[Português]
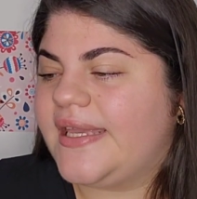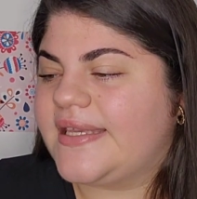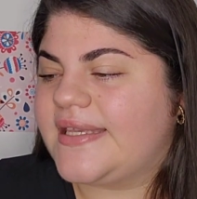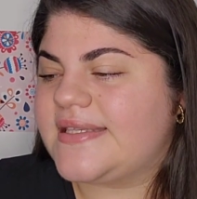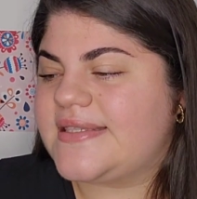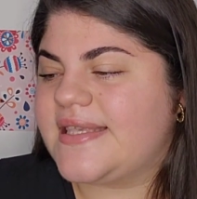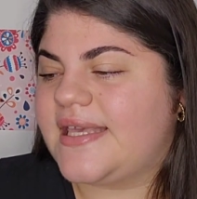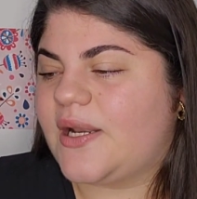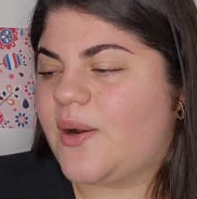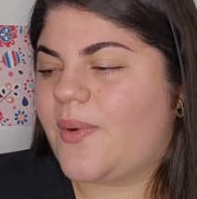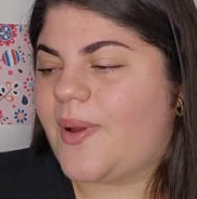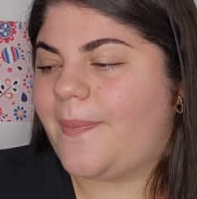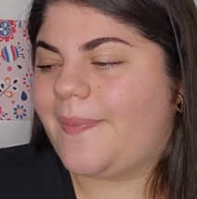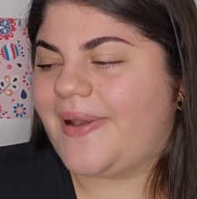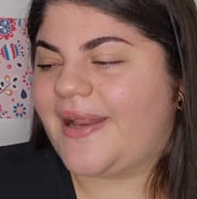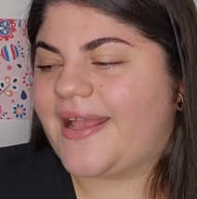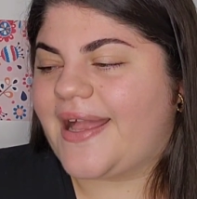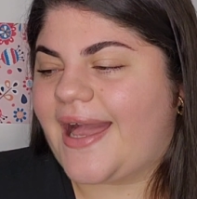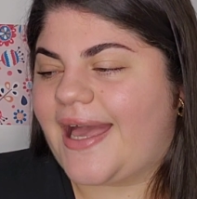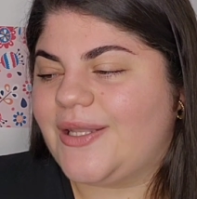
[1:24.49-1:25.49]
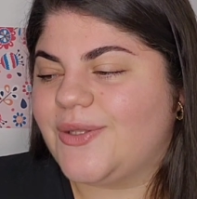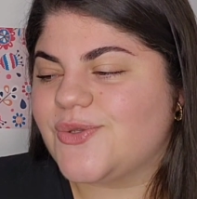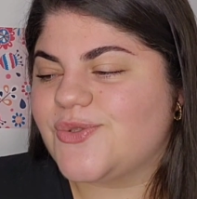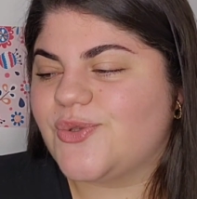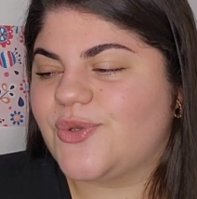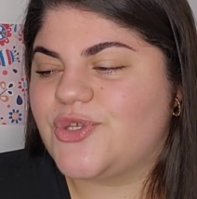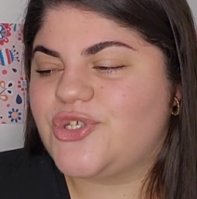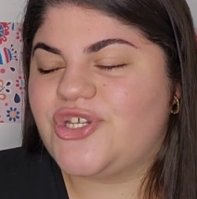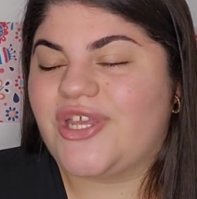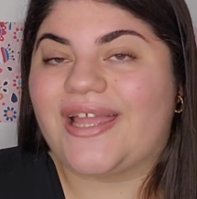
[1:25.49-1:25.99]
que serão aplicados
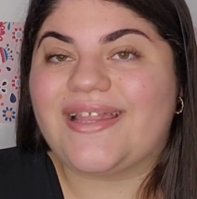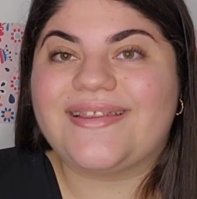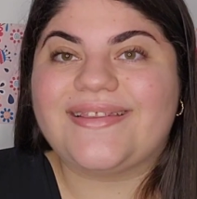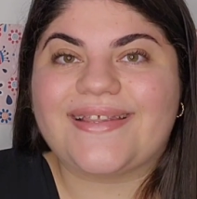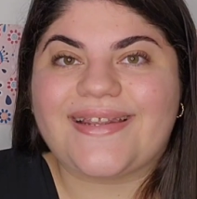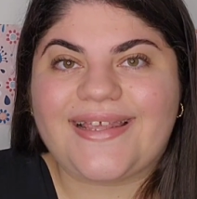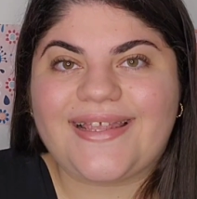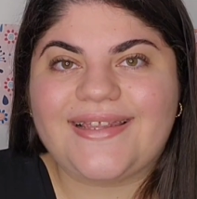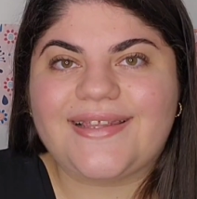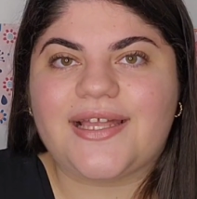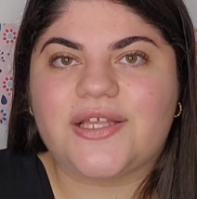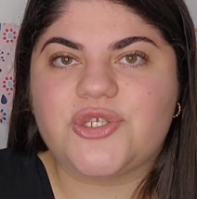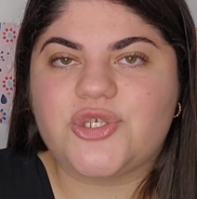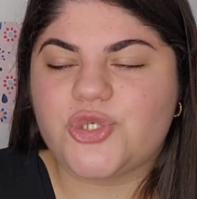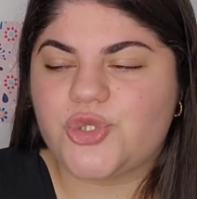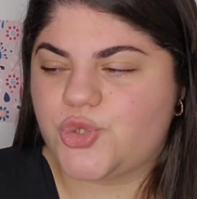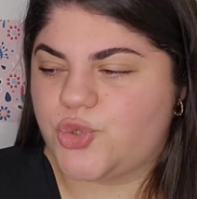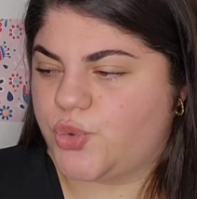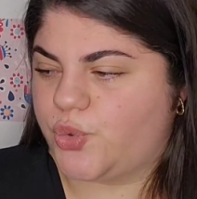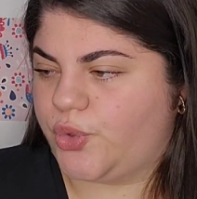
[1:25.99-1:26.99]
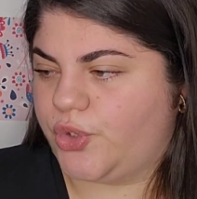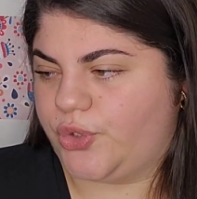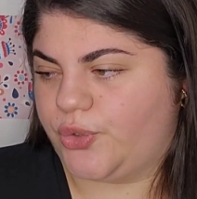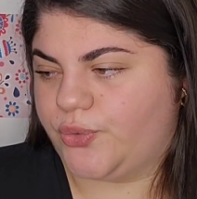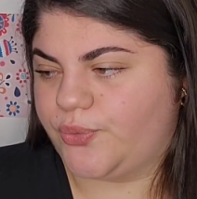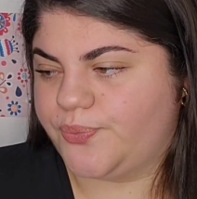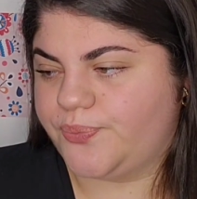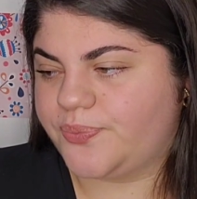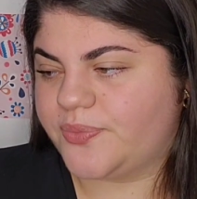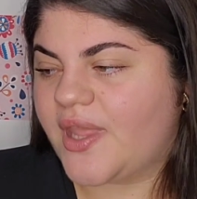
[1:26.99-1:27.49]
no dia 30 de
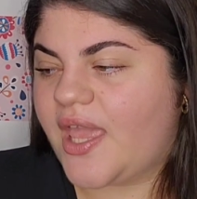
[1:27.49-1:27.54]
junho,